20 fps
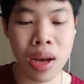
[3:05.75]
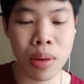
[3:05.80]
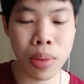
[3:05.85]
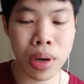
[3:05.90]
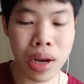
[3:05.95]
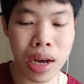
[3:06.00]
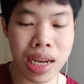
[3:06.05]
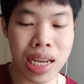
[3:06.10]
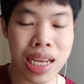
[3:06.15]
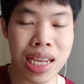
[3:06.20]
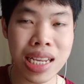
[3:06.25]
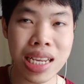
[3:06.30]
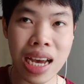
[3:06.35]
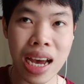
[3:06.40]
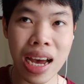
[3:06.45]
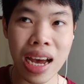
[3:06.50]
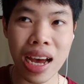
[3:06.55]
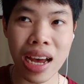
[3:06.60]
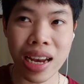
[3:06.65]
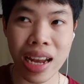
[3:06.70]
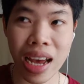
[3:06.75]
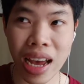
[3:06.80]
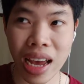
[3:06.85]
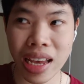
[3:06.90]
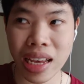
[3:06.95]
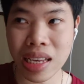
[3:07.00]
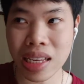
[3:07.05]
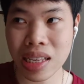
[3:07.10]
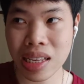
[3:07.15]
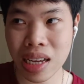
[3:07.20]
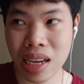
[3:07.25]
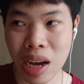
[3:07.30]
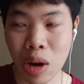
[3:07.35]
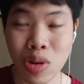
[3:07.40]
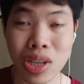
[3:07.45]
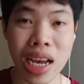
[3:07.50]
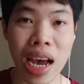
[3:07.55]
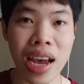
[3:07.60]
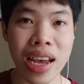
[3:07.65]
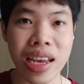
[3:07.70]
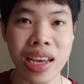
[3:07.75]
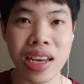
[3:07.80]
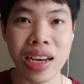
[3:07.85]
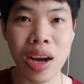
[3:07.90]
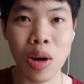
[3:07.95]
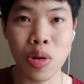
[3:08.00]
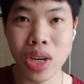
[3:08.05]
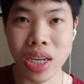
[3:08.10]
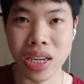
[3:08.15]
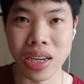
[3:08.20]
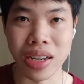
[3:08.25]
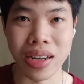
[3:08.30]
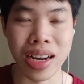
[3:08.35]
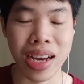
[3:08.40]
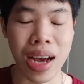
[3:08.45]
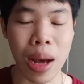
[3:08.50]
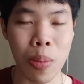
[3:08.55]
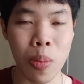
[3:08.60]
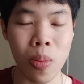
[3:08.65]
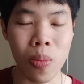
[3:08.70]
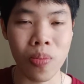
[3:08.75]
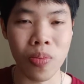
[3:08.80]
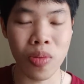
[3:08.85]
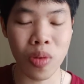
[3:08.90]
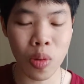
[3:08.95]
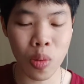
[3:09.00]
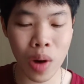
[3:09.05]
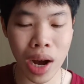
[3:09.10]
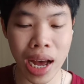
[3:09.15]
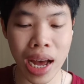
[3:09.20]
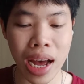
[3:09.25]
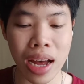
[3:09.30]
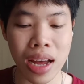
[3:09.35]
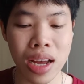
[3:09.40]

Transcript: เพื่อที่จะได้เข้าใจเข้าถึงนะครับ ว่า